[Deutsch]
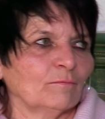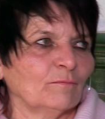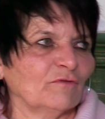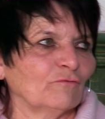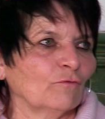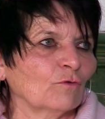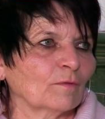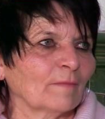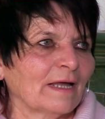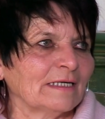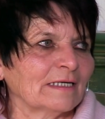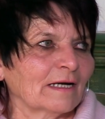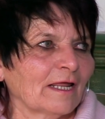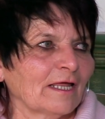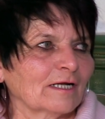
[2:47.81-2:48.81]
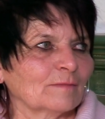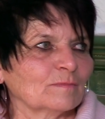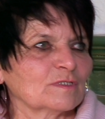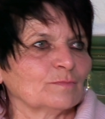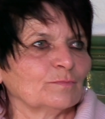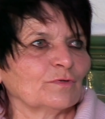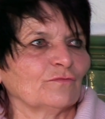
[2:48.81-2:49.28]
bevor meiner
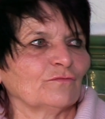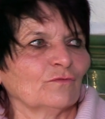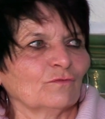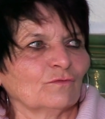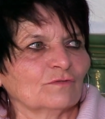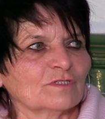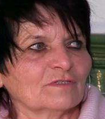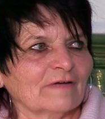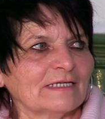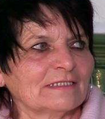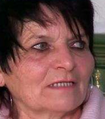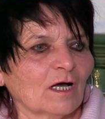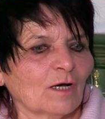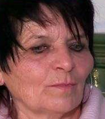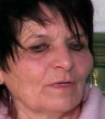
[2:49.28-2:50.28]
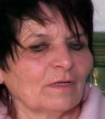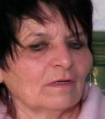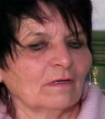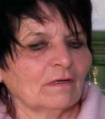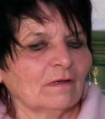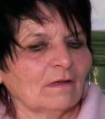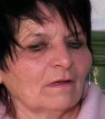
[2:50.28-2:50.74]
Lehramtsprüfung und so weiter, habe ich
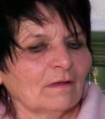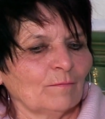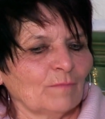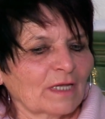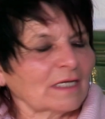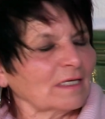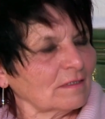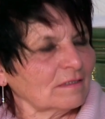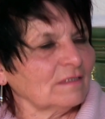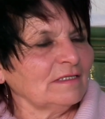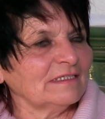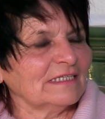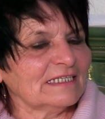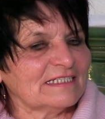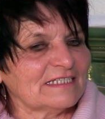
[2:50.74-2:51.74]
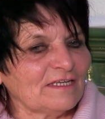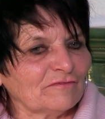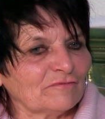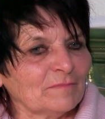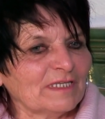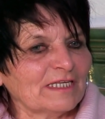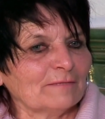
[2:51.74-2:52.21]
mich
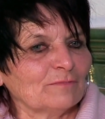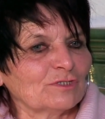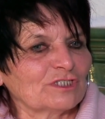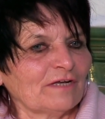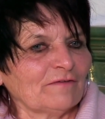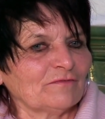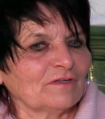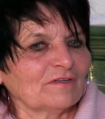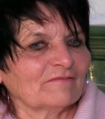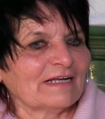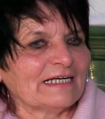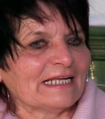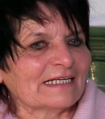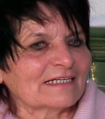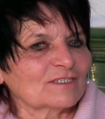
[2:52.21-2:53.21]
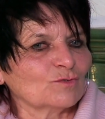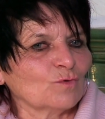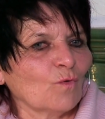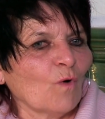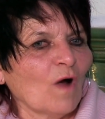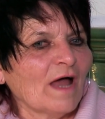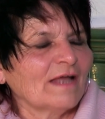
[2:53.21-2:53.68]
intensiv mit dem beschäftigt, weil er
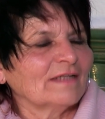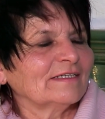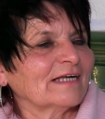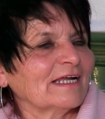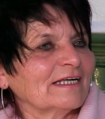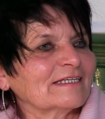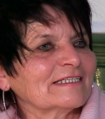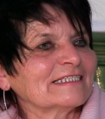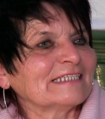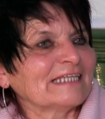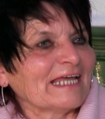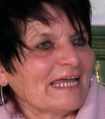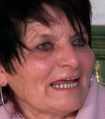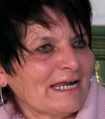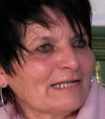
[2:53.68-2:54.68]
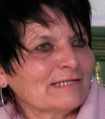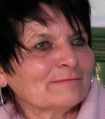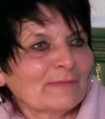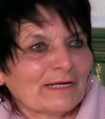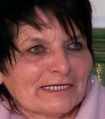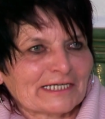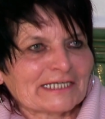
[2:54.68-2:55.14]
so der erste
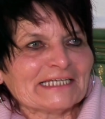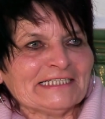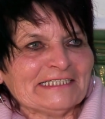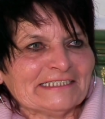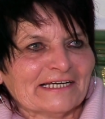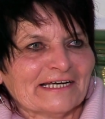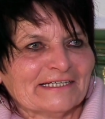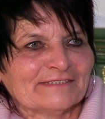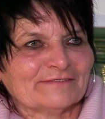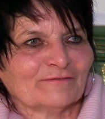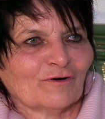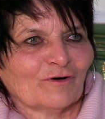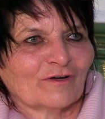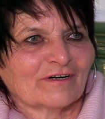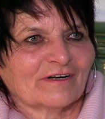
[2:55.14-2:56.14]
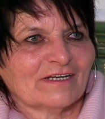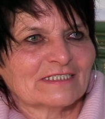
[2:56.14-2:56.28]
Held meiner Kindheit war.